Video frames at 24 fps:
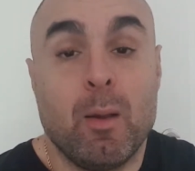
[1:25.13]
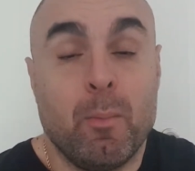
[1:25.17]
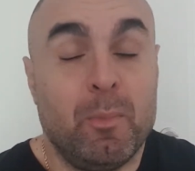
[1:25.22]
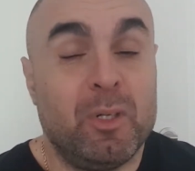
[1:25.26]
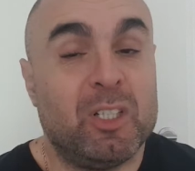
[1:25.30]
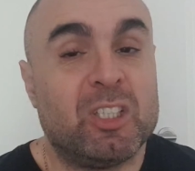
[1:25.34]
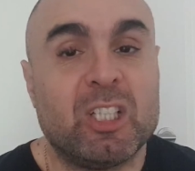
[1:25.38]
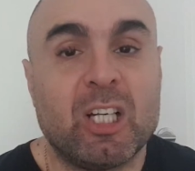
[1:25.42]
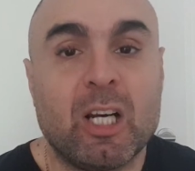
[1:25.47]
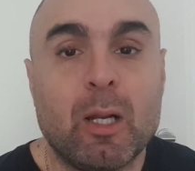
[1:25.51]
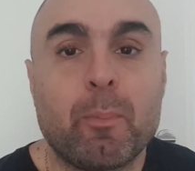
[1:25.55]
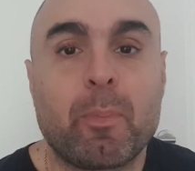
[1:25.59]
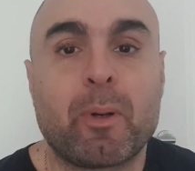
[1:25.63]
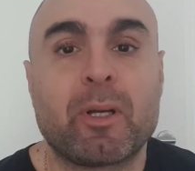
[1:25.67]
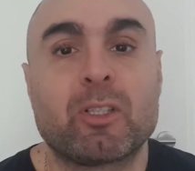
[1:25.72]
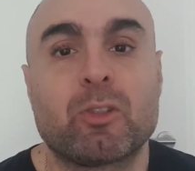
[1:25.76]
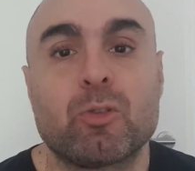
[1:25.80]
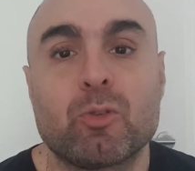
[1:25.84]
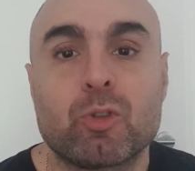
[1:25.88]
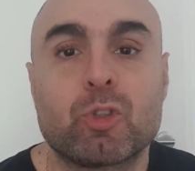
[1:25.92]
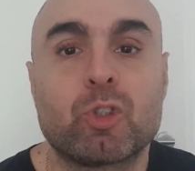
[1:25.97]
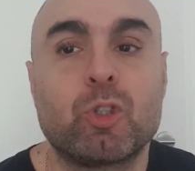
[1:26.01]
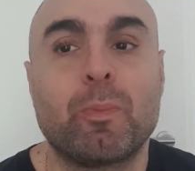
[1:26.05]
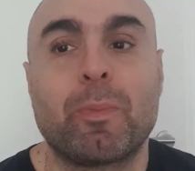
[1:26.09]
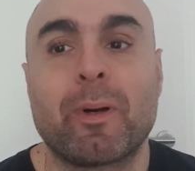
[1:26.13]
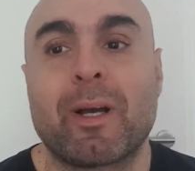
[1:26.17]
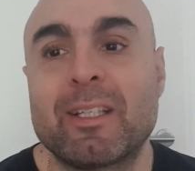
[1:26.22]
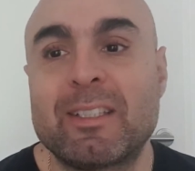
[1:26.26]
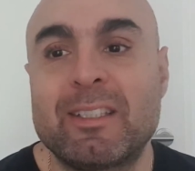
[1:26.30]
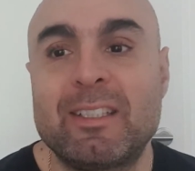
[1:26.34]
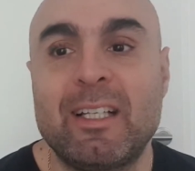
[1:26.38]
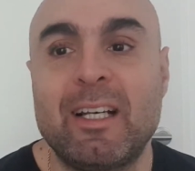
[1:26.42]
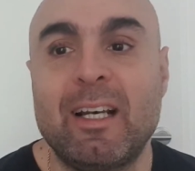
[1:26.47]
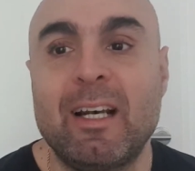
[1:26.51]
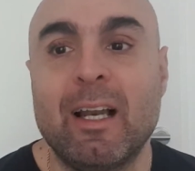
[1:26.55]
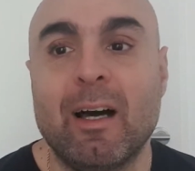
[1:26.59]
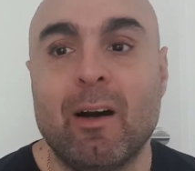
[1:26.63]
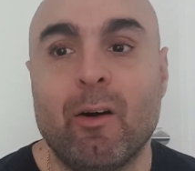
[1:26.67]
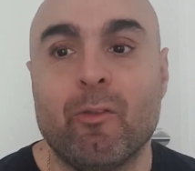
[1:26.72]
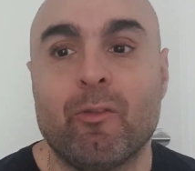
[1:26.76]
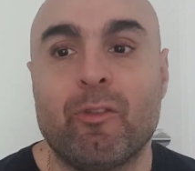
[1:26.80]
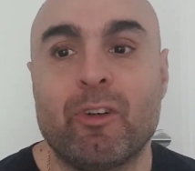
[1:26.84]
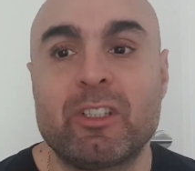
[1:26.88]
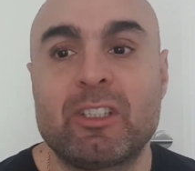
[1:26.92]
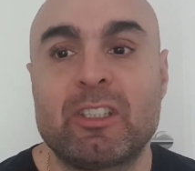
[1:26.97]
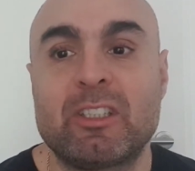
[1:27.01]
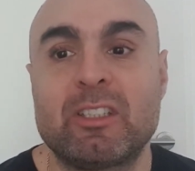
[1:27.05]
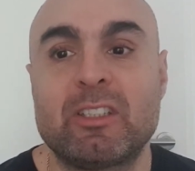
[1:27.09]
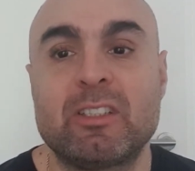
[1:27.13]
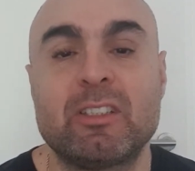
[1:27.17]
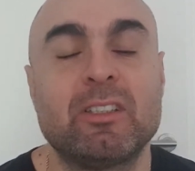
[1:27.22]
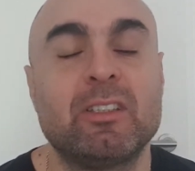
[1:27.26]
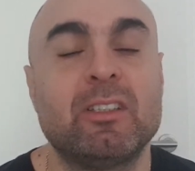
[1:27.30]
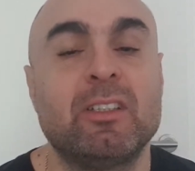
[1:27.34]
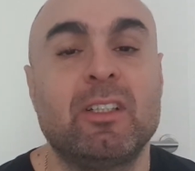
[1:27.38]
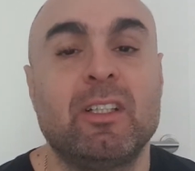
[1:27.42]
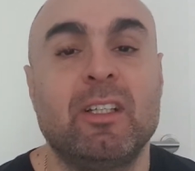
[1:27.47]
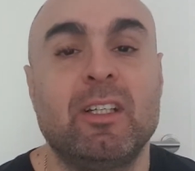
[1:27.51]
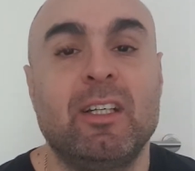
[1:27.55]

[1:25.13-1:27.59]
Mais j'ai l'impression que ce Brésil-là, en fait,